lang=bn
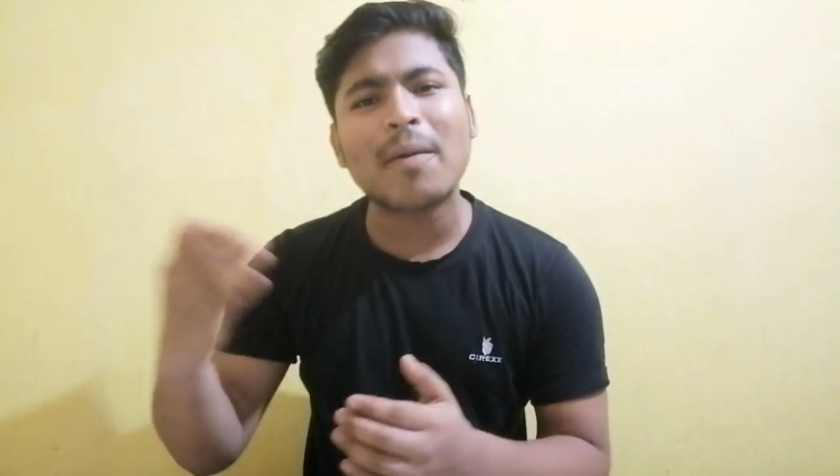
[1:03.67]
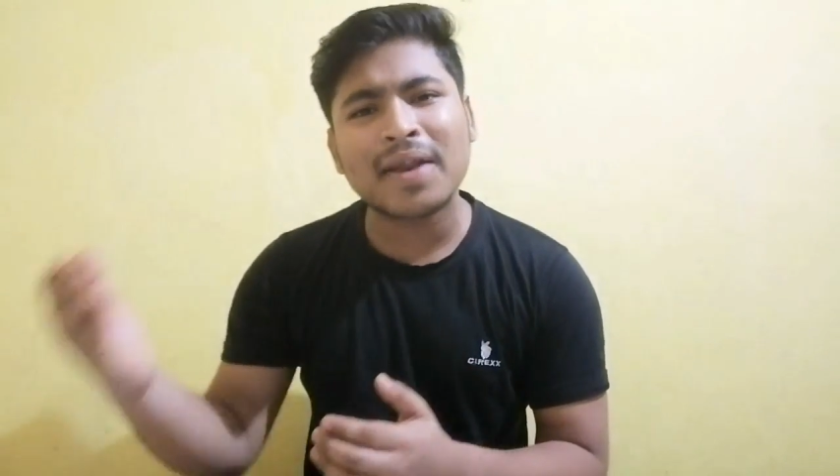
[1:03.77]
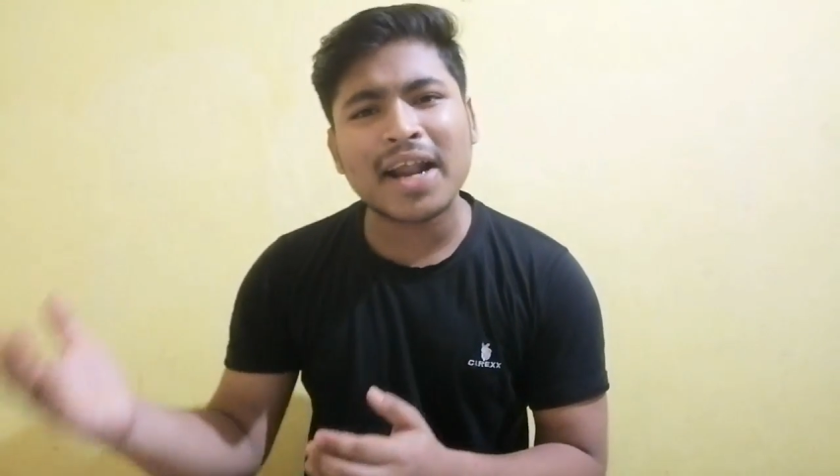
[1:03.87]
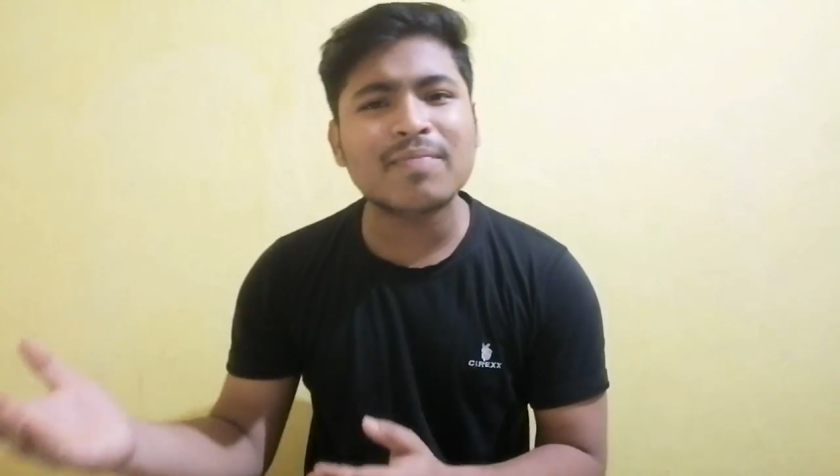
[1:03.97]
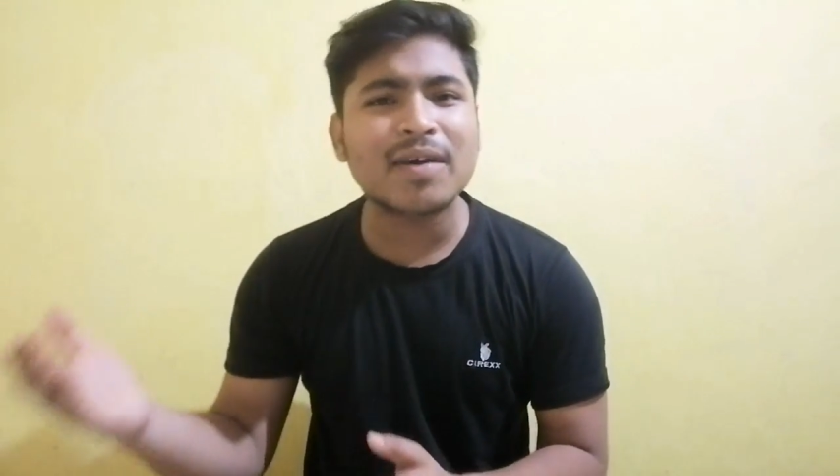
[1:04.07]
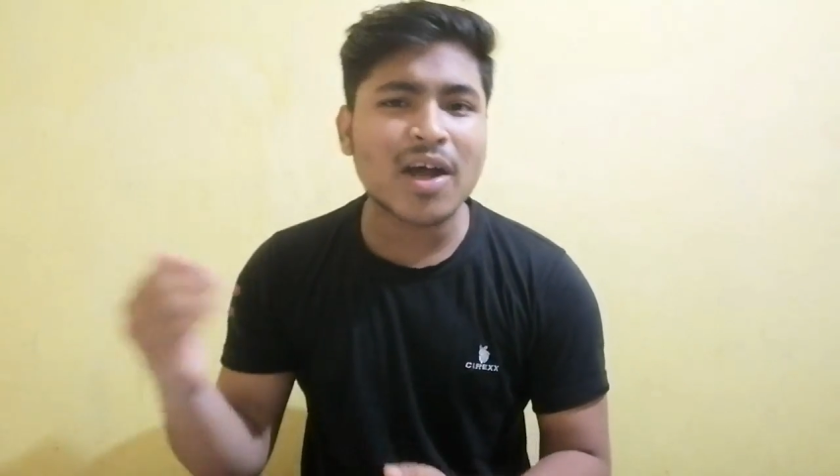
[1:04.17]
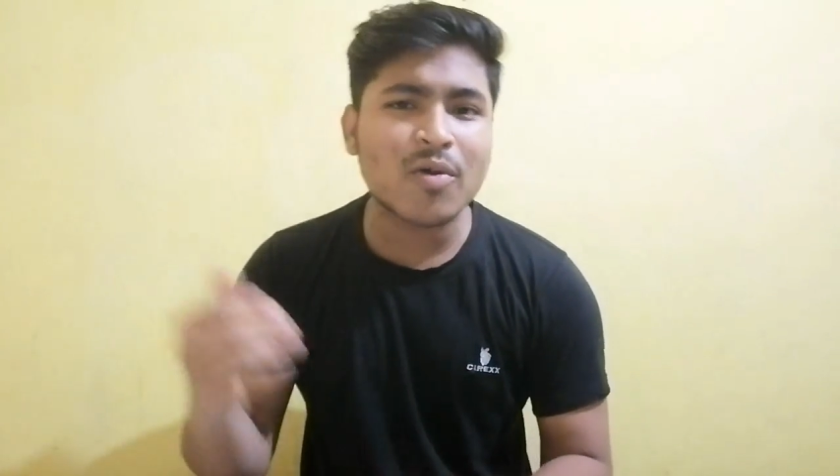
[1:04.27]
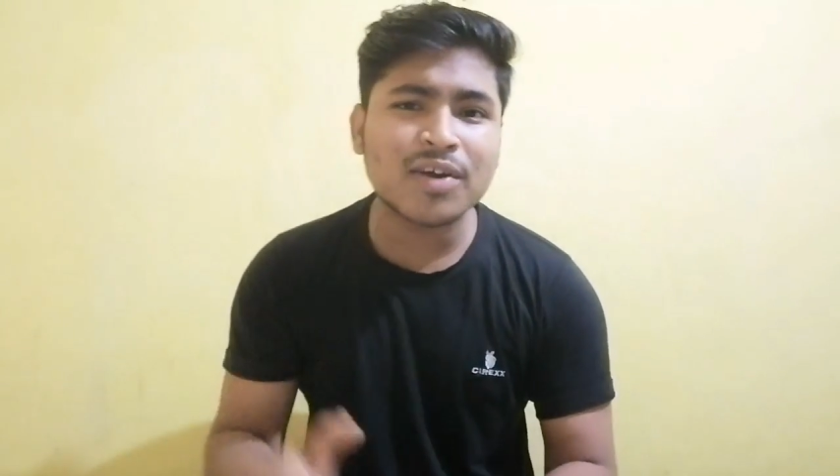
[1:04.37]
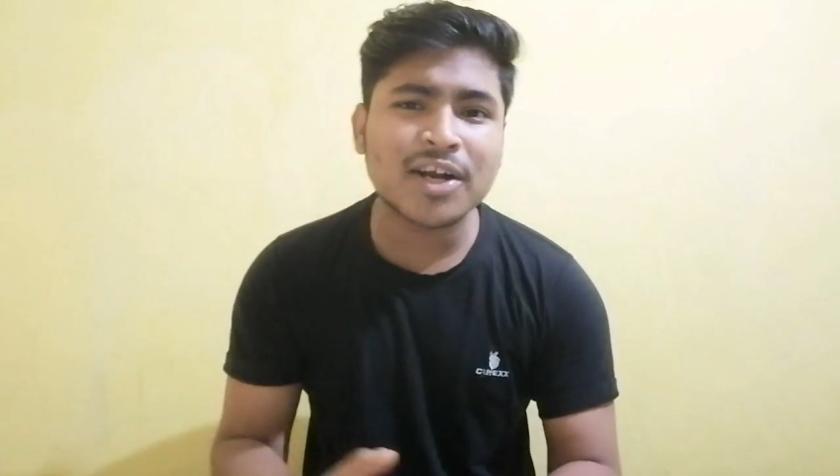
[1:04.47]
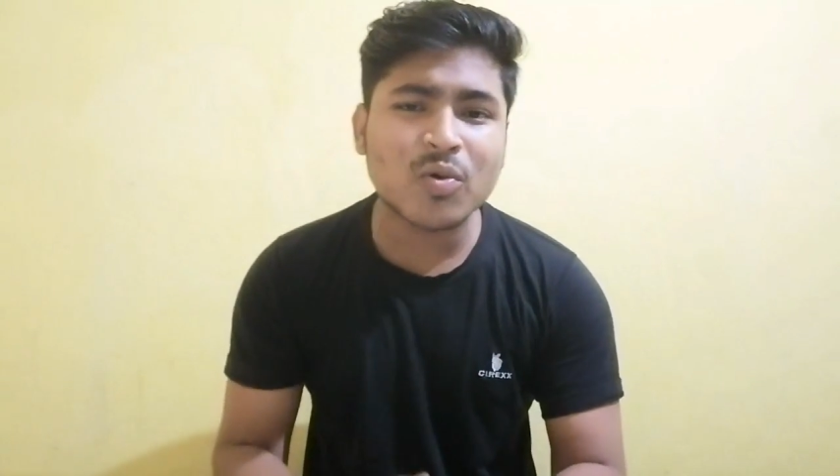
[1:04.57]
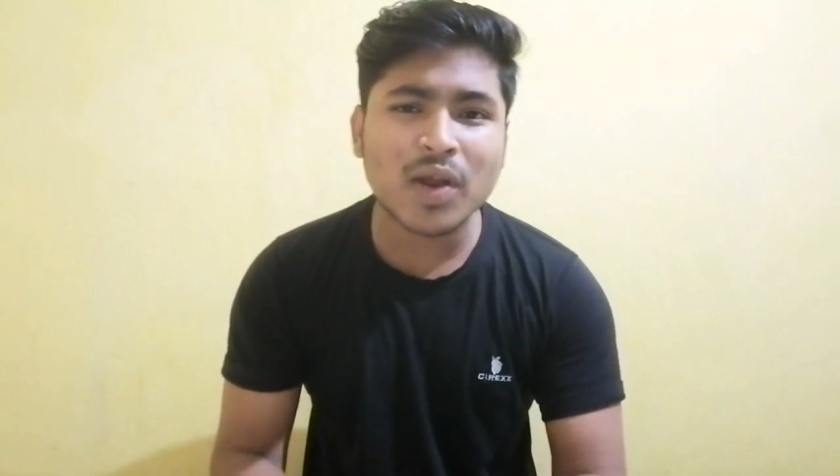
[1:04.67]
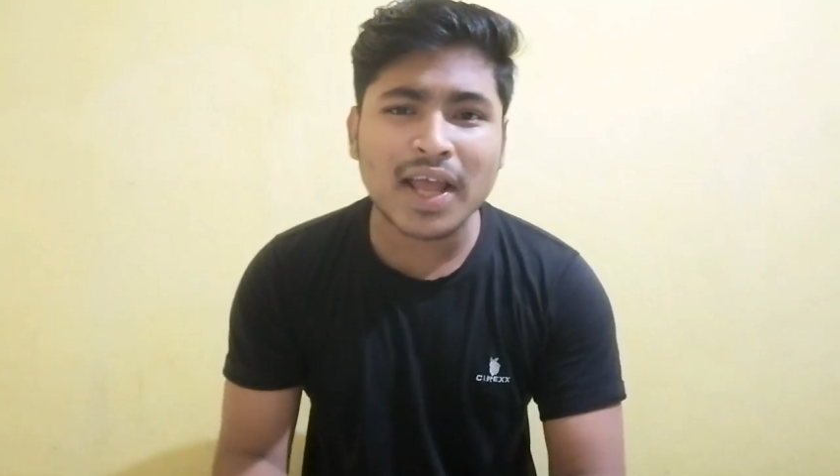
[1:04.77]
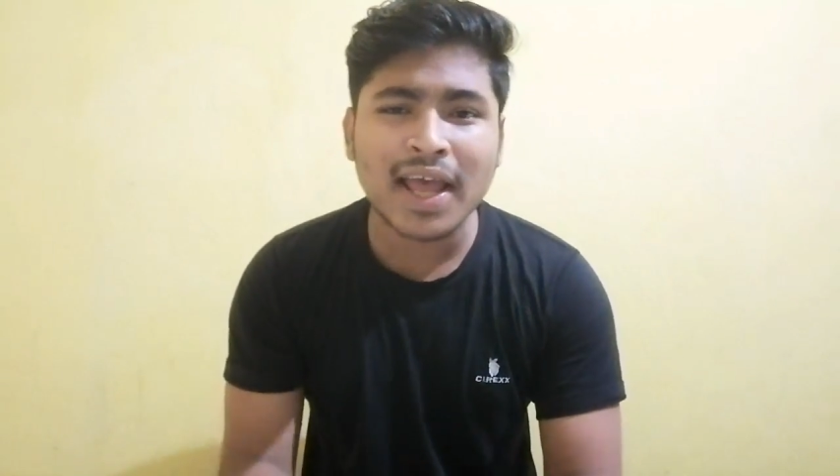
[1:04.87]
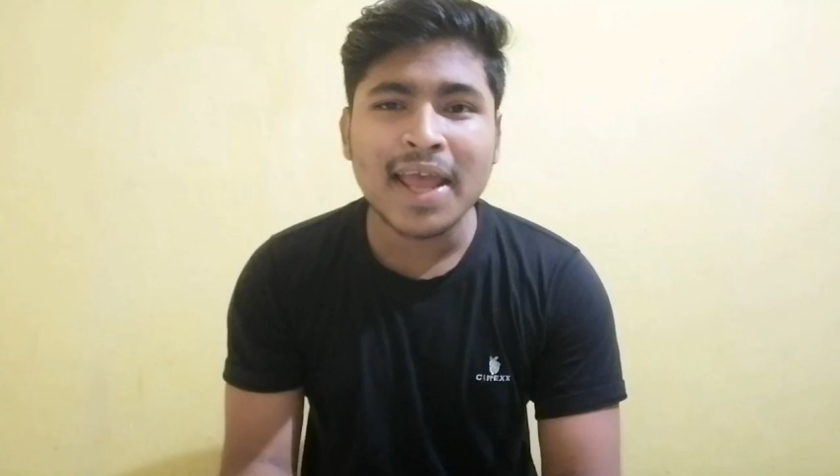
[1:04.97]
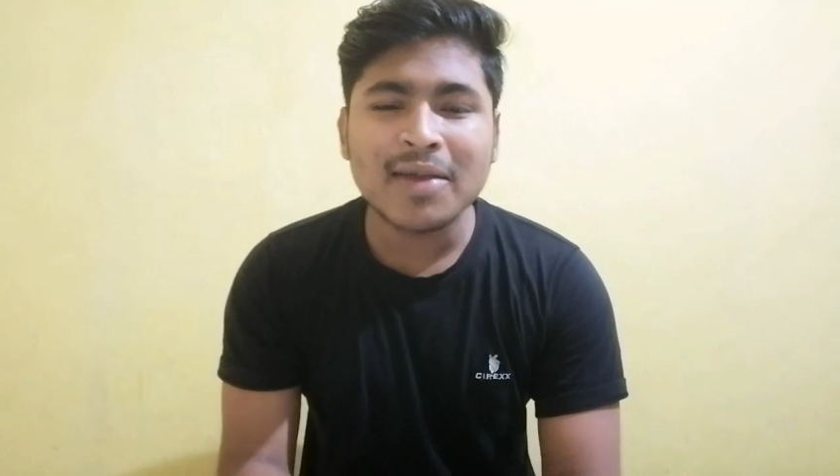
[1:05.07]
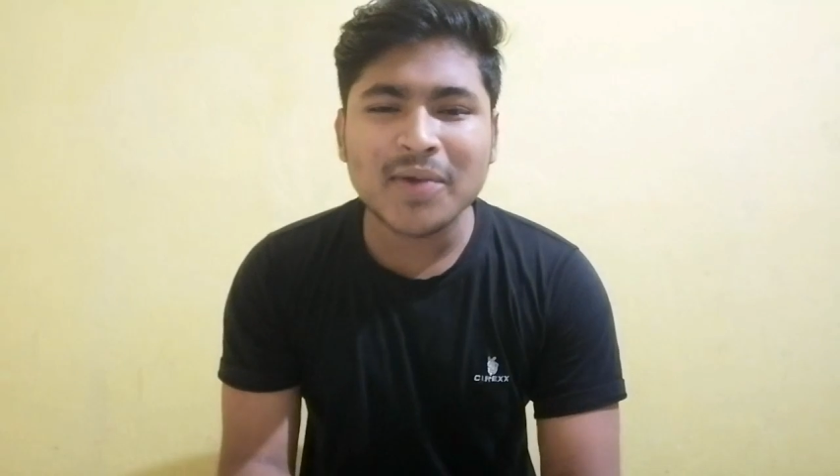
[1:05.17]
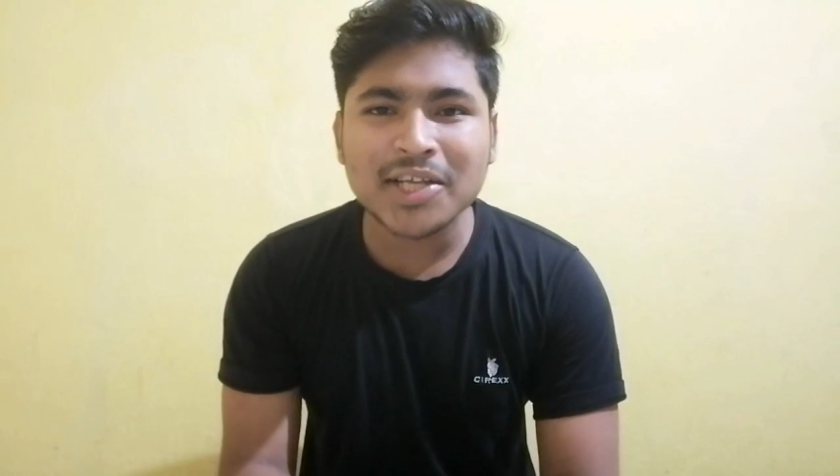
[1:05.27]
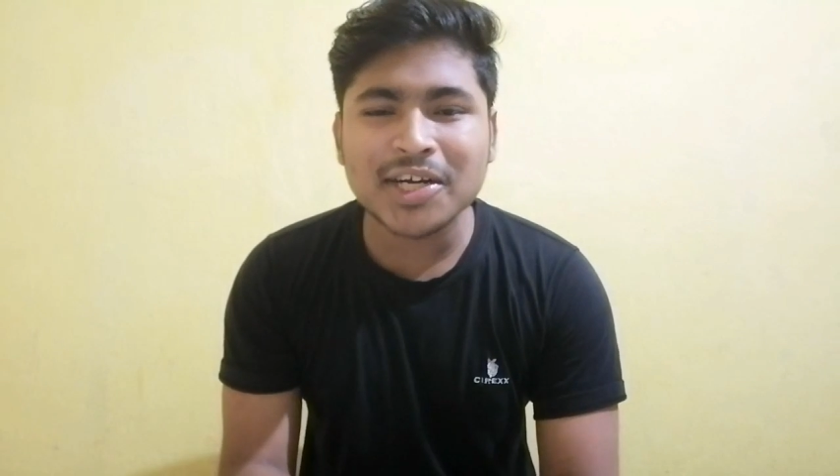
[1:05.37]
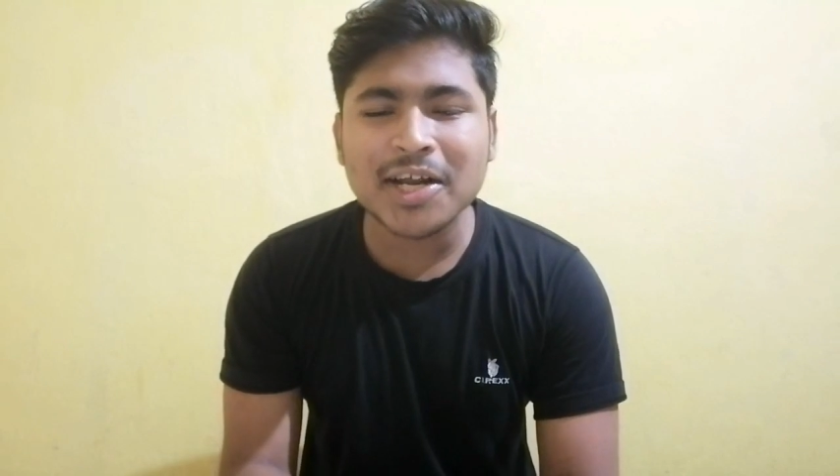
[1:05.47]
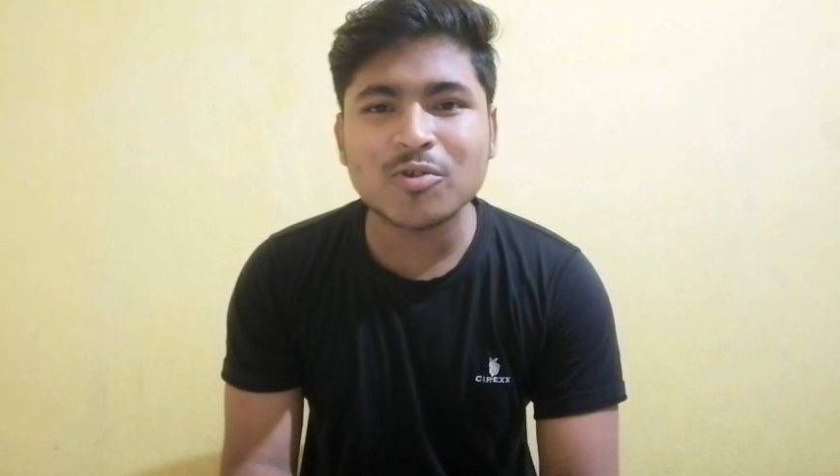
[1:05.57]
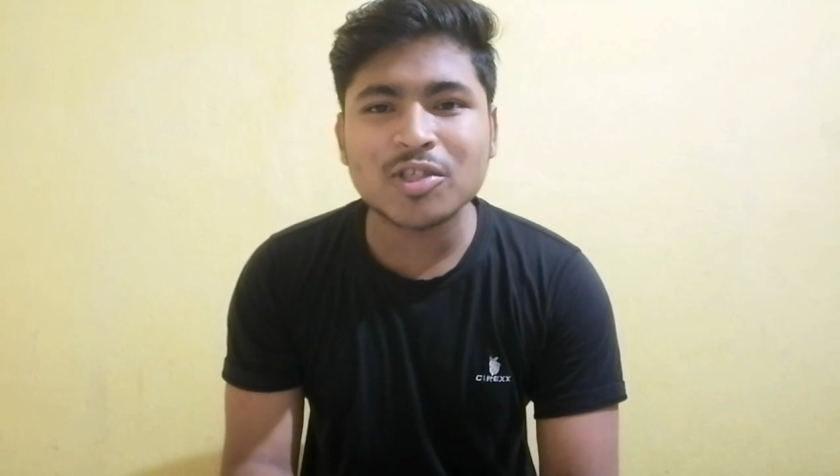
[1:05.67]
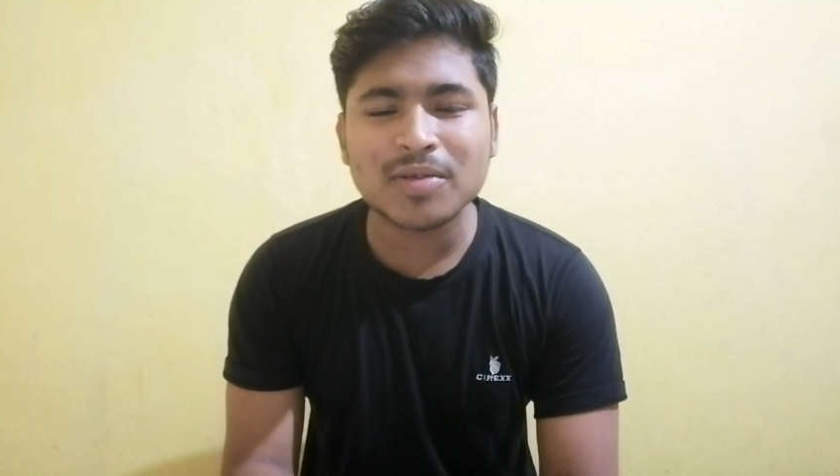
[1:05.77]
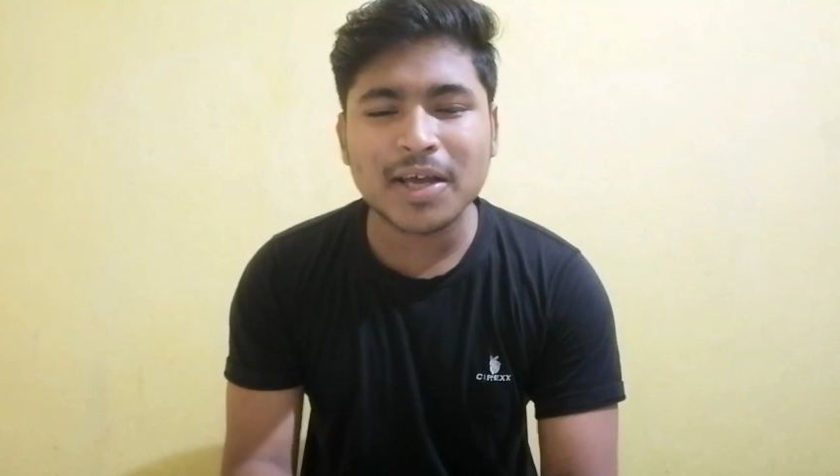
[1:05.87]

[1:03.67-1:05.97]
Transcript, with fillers: আপগ্রেড বা ডাউনগ্রেড করে এবং এছাড়া একটু